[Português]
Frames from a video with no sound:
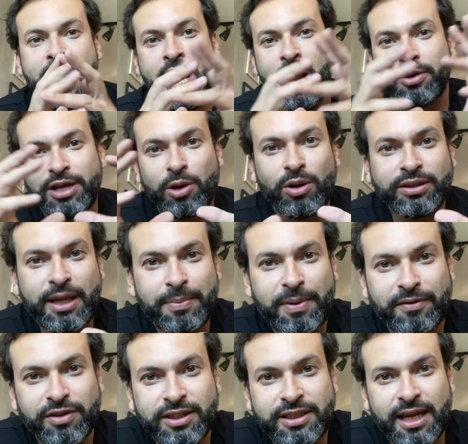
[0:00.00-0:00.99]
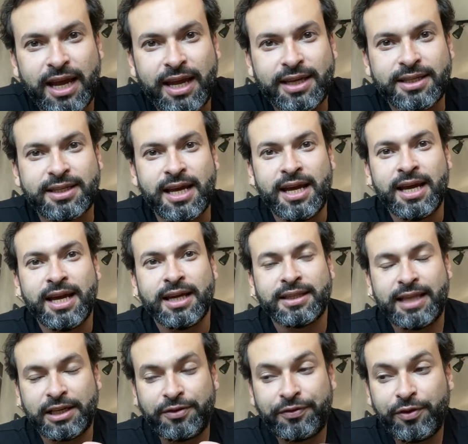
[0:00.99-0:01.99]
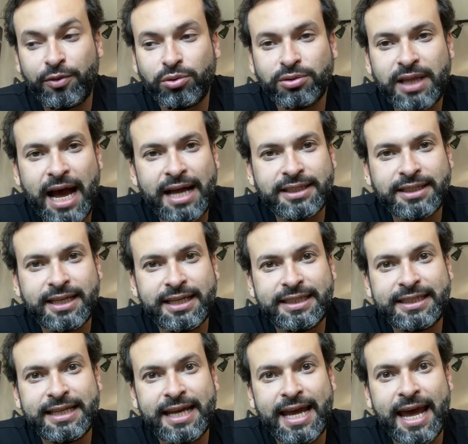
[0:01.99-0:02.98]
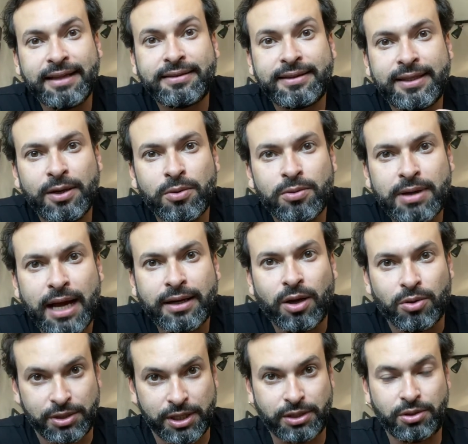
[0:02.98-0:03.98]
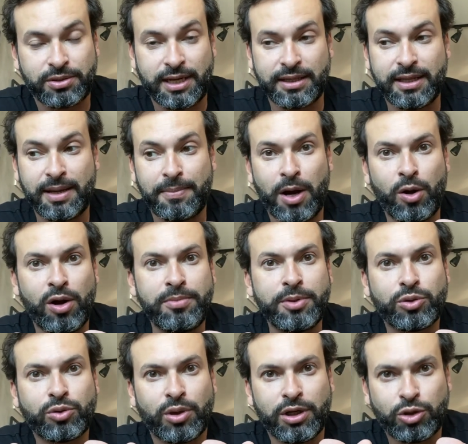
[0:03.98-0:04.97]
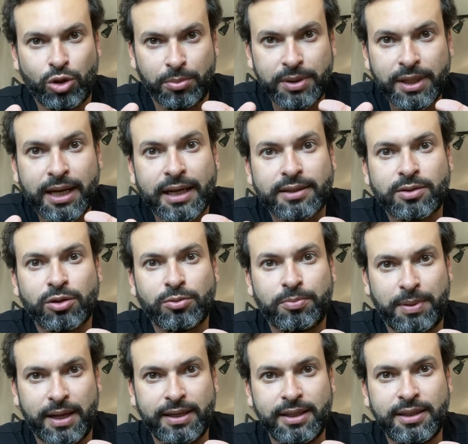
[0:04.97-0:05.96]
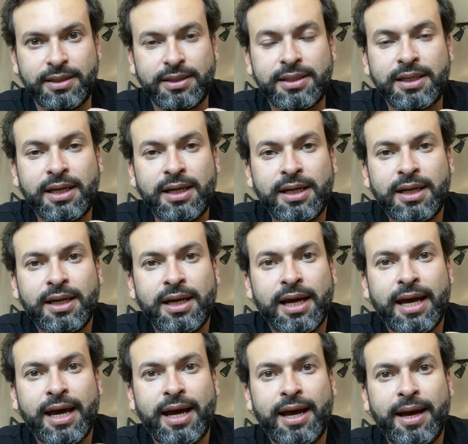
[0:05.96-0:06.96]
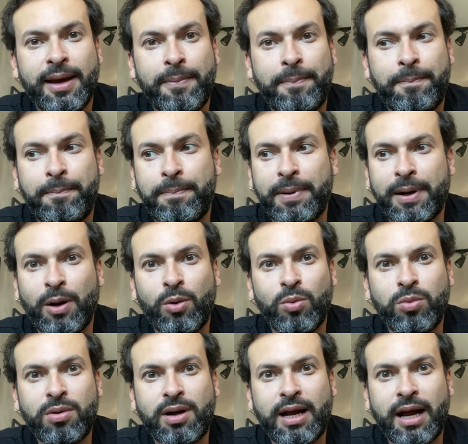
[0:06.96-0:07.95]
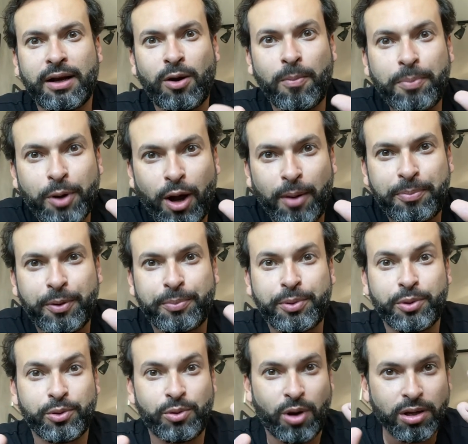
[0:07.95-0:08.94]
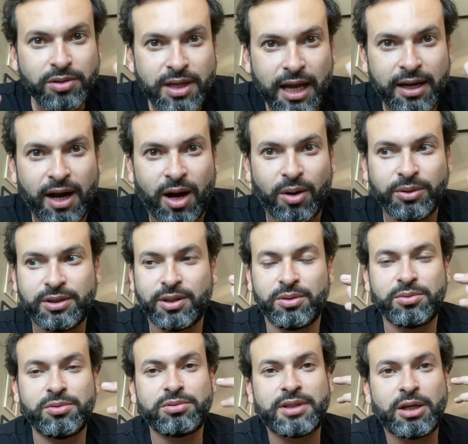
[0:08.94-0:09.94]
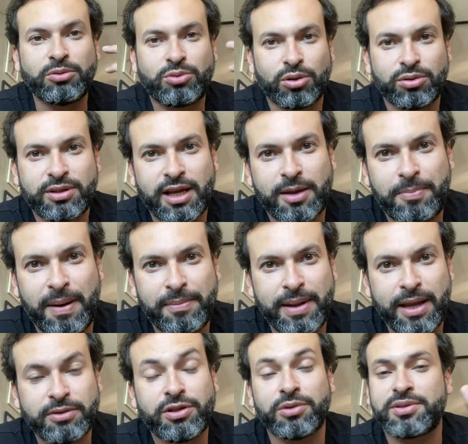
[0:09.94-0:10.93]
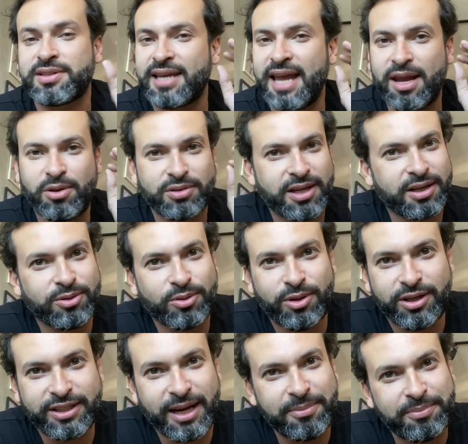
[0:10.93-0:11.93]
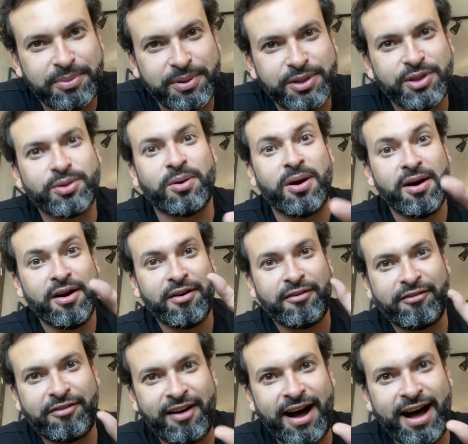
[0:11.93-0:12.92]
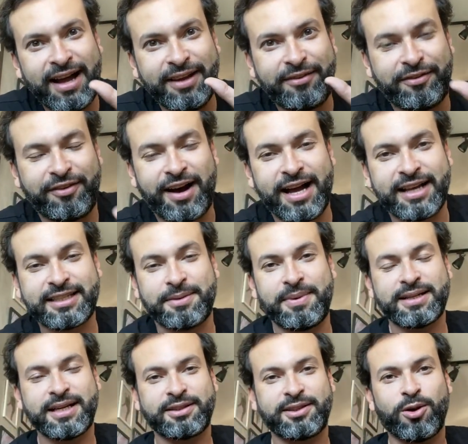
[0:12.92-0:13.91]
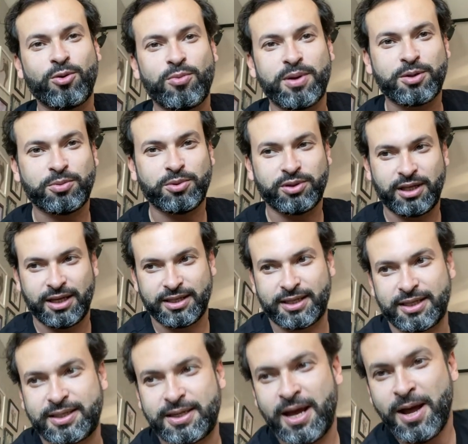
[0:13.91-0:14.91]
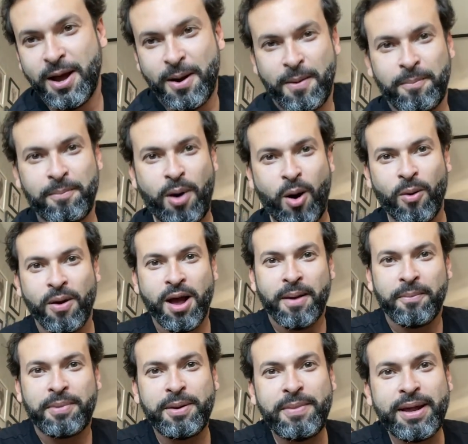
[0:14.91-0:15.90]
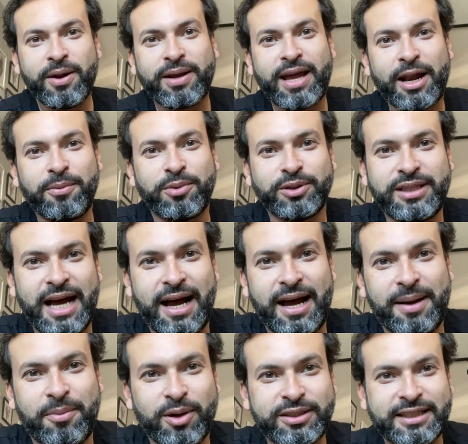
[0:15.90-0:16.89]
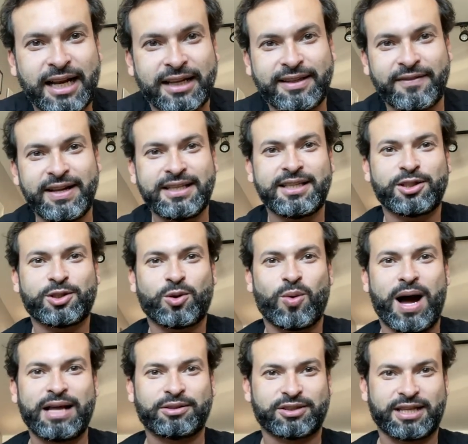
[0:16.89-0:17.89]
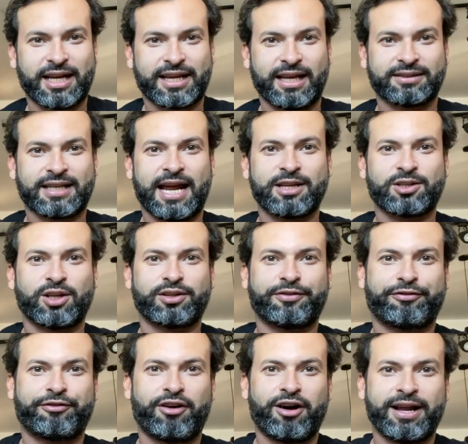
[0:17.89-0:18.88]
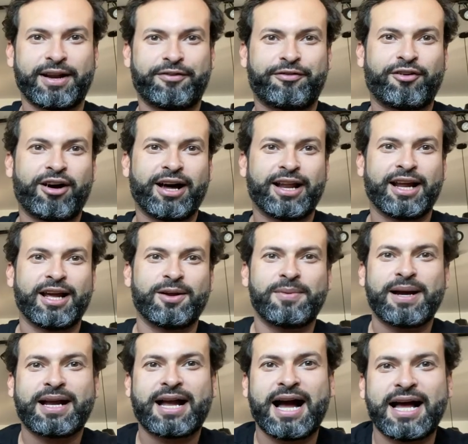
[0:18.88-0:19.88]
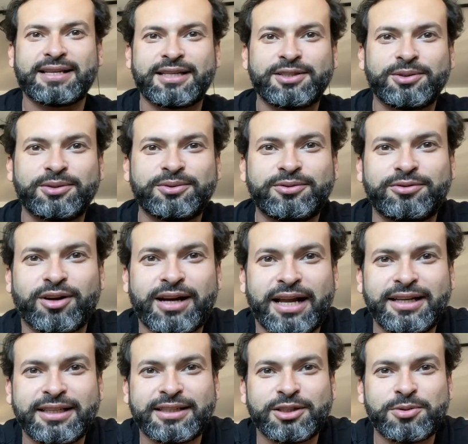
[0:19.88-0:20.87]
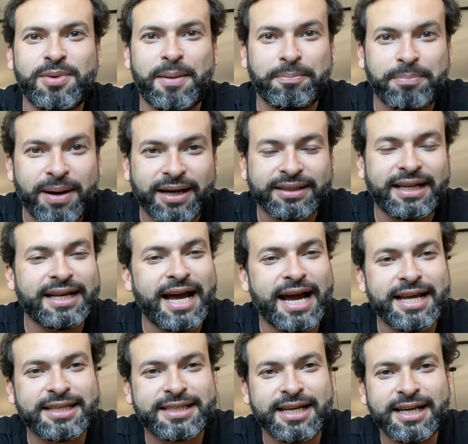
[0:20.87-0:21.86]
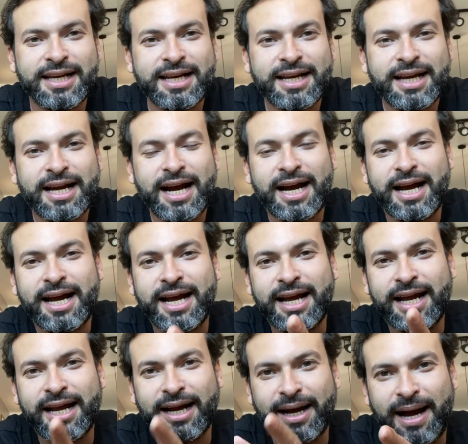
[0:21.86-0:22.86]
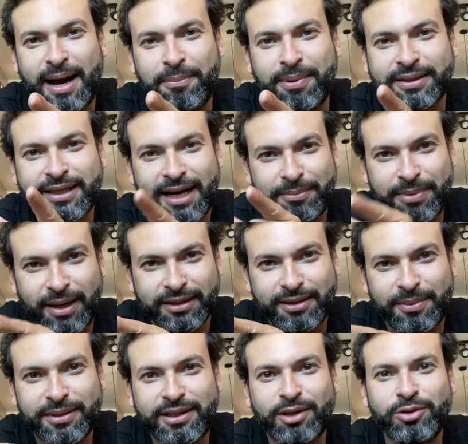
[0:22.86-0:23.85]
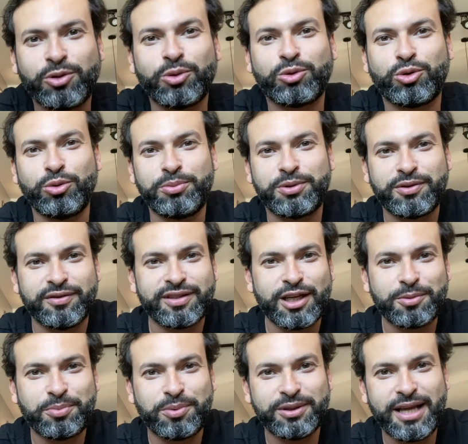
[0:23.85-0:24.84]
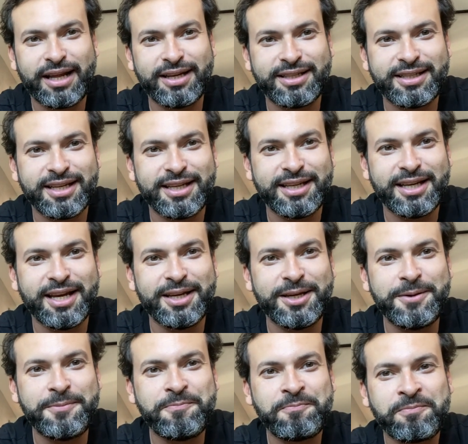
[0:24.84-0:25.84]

Eu já contei para vocês da dificuldade que se é ter um canal. Gente, eu saí da maior emissora de comunicação do país é para um canal próprio, para o nosso canal. Então eu não tenho todos os equipamentos, eu sei que os seguidores já me pediram vá e faça, mas já tem algumas mudanças. Bom, primeiro eu quero mudar, mostrar, tá vendo esses quadros aqui atrás, ó, de fora a fora? É uma casa de um vocalista de uma banda, aliás, é, a banda Anabela também tá no YouTube, se vocês puderem seguir aí,